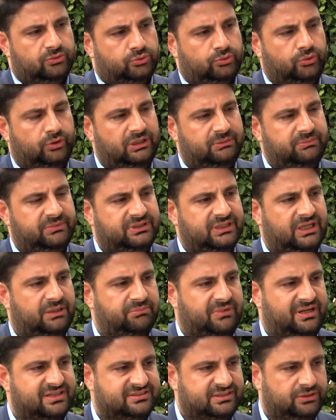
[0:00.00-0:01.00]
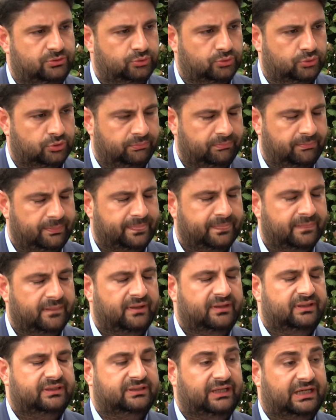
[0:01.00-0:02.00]
döneminden bahsediyorum.
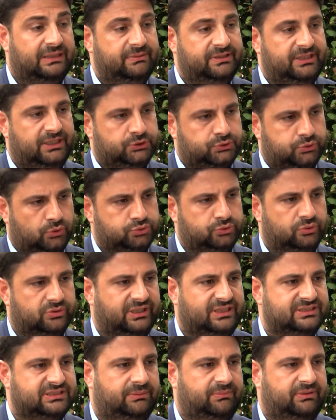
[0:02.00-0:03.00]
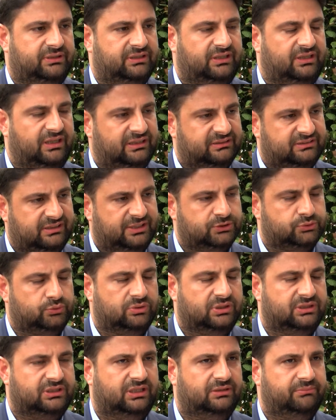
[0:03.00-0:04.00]
Darbeden çok sonraki zamandan 6 ay
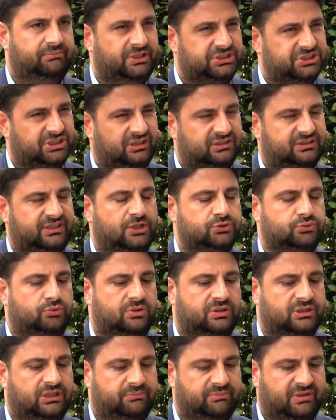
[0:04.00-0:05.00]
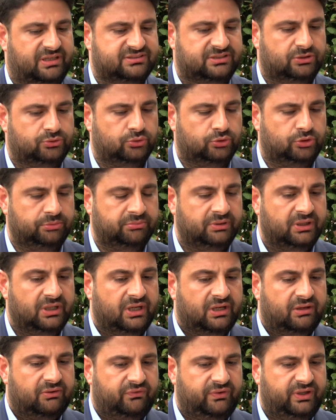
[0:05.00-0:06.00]
sonradan 5-6 ay sonradan bahsediyorum.
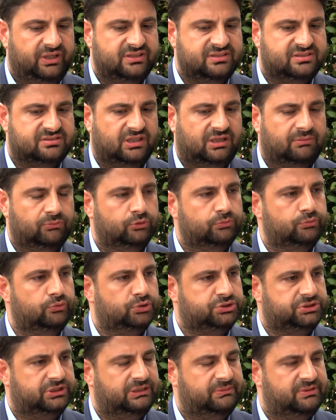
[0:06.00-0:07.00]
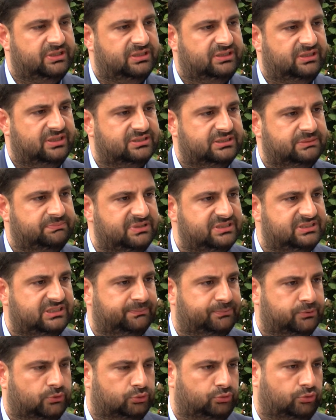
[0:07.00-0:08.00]
Ve İstanbul Büyükşehir Belediyesi bizde
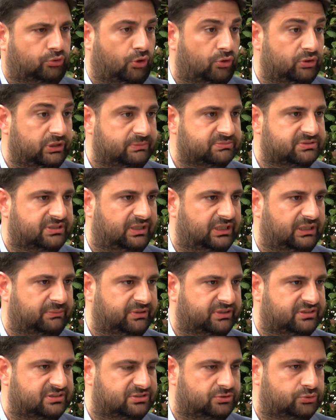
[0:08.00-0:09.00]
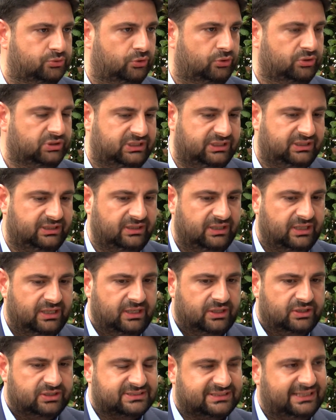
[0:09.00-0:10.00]
protokol imzalamak istiyor ki
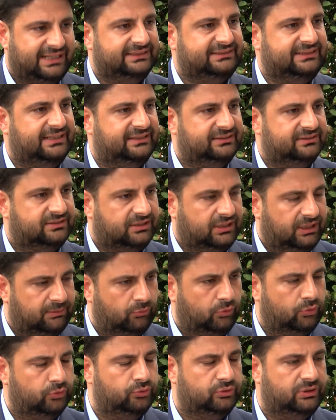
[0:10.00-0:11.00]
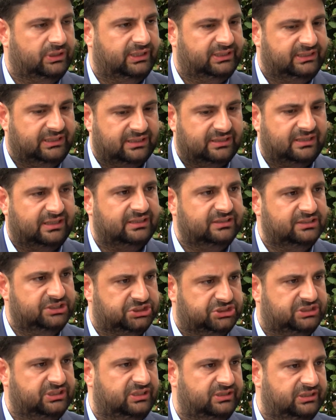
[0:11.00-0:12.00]
zaten kamuoyuna yararlı
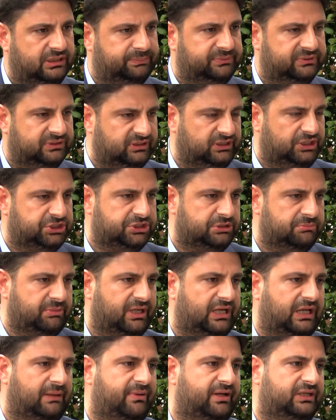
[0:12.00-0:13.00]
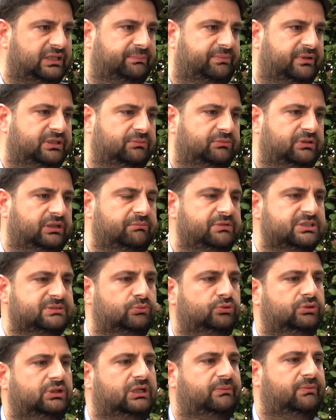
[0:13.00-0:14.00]
işlerin yapıldığı için beraber yapalım diye. Biz
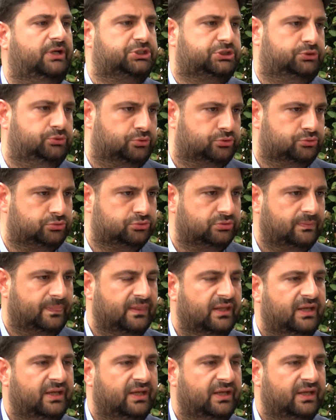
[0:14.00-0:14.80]
bunlara başlıyoruz.